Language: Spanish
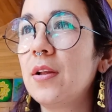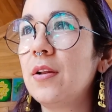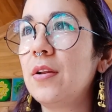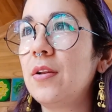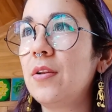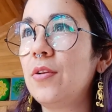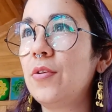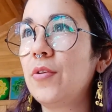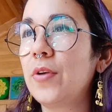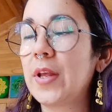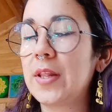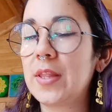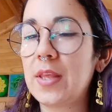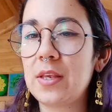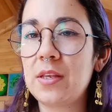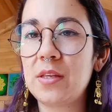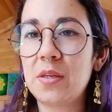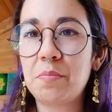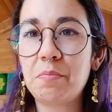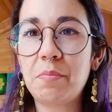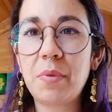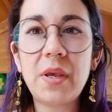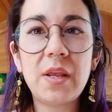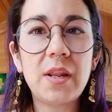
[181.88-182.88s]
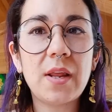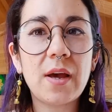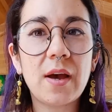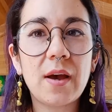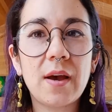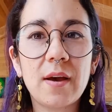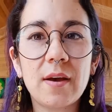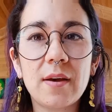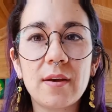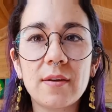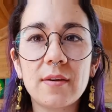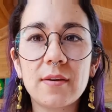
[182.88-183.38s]
lo que te
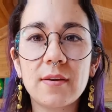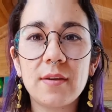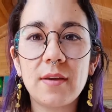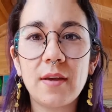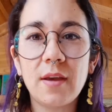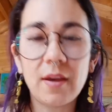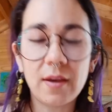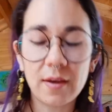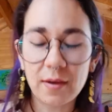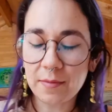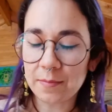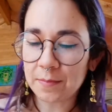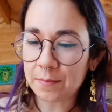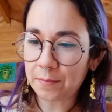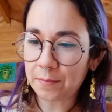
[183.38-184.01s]
inspira. Em,